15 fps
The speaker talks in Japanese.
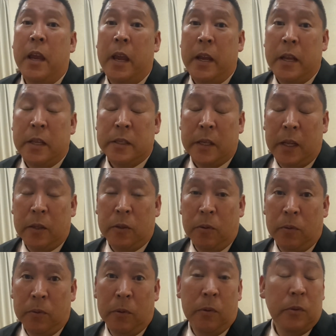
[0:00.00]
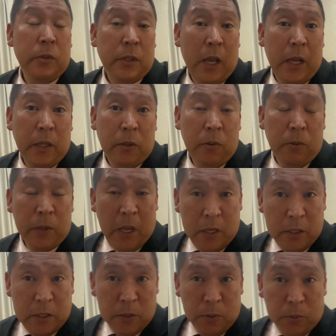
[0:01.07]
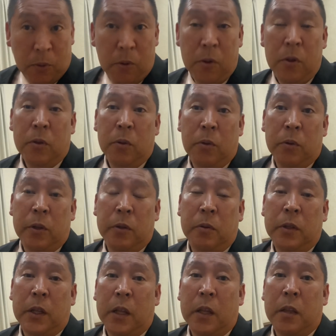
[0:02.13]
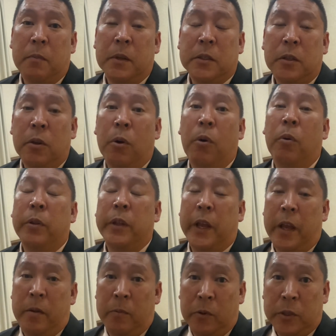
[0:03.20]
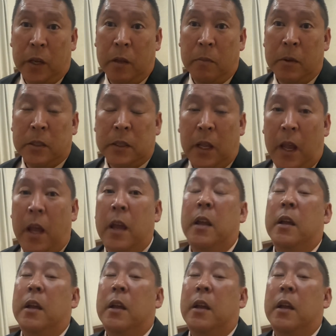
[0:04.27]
NHK 党の斎藤健一郎とご記入いただきますようお願い申し上げまして、